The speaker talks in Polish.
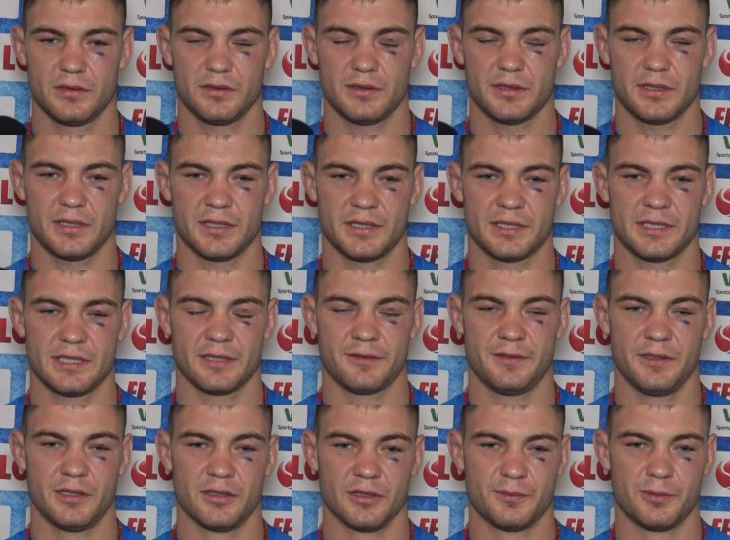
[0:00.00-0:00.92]
Teraz trzeba
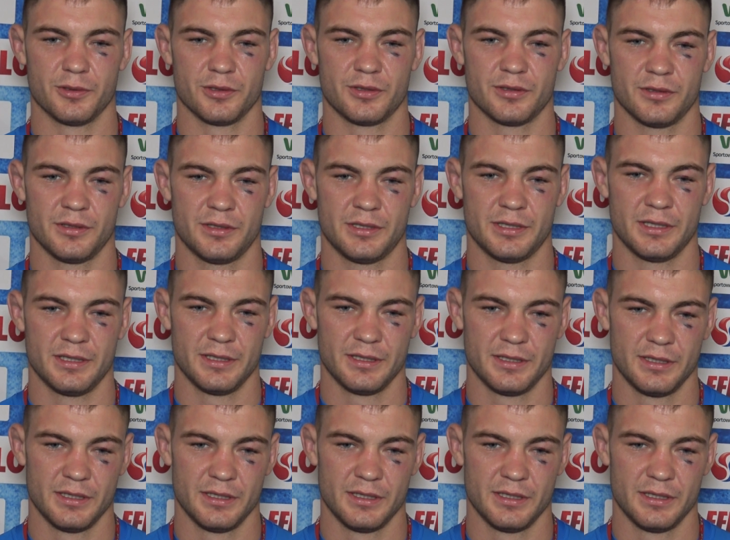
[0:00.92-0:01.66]
chwilę odpocząć.